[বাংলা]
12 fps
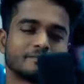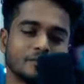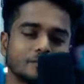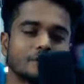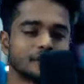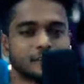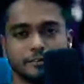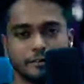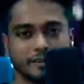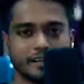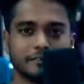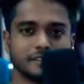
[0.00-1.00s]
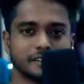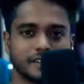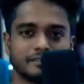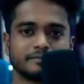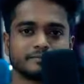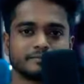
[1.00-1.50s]
বুঝবে সে তোমায় ভালোবাসে
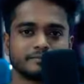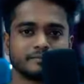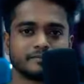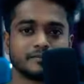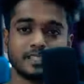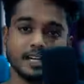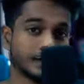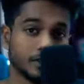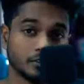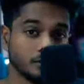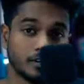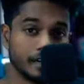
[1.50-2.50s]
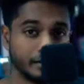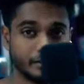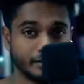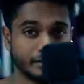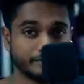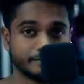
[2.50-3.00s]
তাকে কখনো
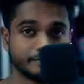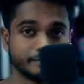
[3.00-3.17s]
হারিও না